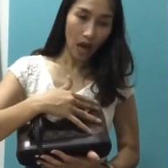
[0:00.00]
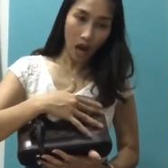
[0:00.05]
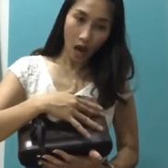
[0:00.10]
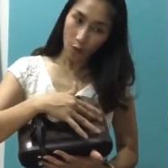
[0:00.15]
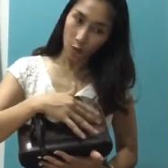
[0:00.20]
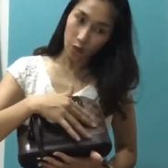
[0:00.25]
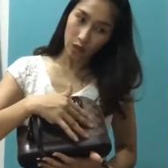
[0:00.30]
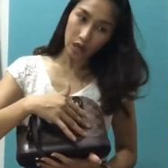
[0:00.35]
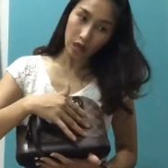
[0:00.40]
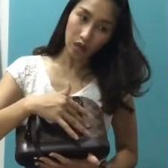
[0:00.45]
แอ
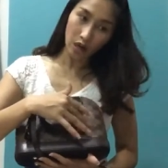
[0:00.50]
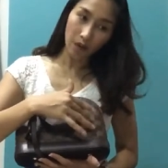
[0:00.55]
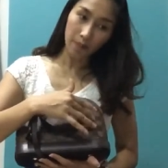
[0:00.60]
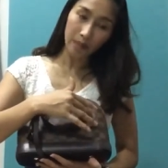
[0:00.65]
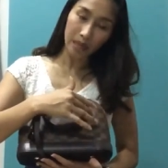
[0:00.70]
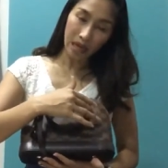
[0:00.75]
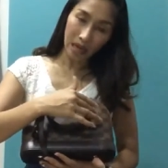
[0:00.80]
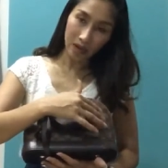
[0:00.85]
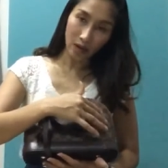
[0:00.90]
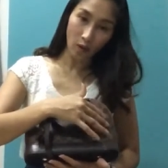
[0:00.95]
ล วี แล้วก็
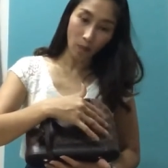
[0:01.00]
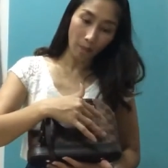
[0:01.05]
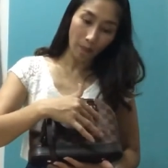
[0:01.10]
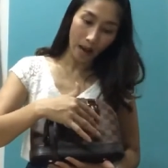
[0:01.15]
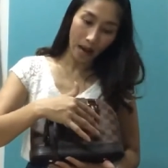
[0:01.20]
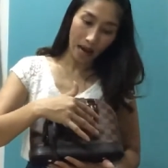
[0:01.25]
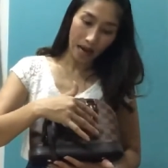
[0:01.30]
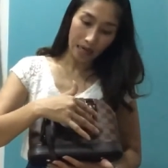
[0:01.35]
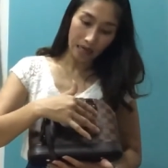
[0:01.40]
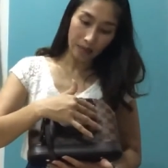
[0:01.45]
มีลายดอก
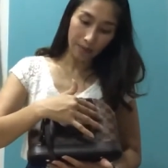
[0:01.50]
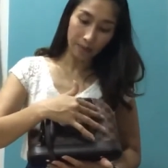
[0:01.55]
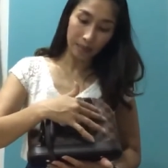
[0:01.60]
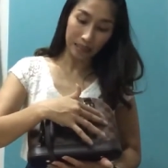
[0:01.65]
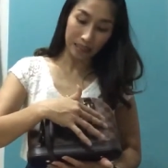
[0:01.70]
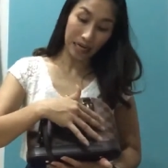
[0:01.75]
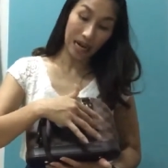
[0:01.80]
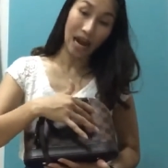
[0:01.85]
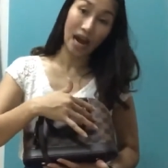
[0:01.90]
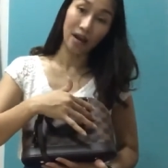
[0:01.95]
ไม้เหมื
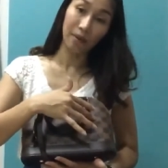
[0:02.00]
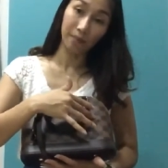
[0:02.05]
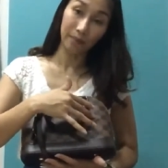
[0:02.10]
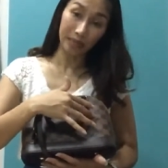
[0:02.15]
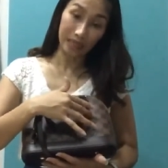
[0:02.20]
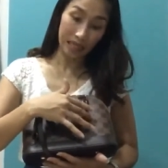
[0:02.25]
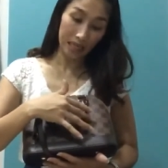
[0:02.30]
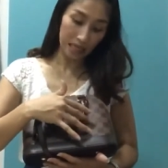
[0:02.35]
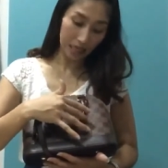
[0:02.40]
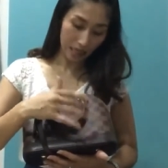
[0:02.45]
อนกัน
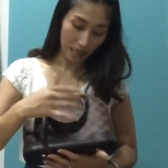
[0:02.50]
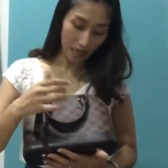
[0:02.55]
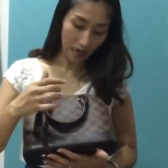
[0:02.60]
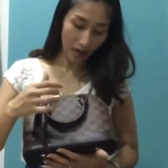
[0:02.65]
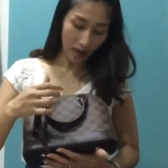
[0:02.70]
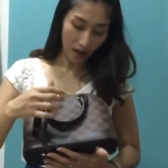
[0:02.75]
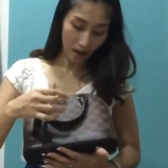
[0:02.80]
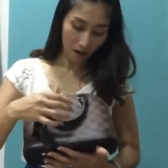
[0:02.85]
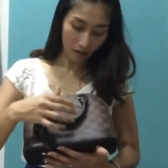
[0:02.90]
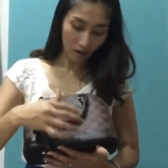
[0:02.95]
เมื่อกี้นะ
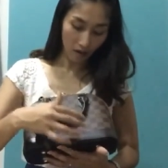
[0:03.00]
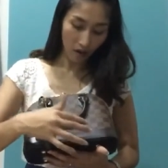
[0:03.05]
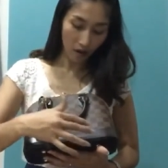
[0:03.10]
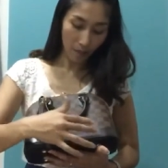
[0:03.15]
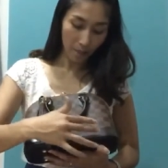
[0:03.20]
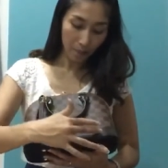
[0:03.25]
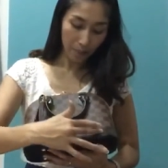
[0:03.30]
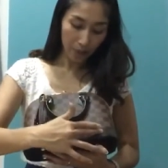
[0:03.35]
คะแล้วก็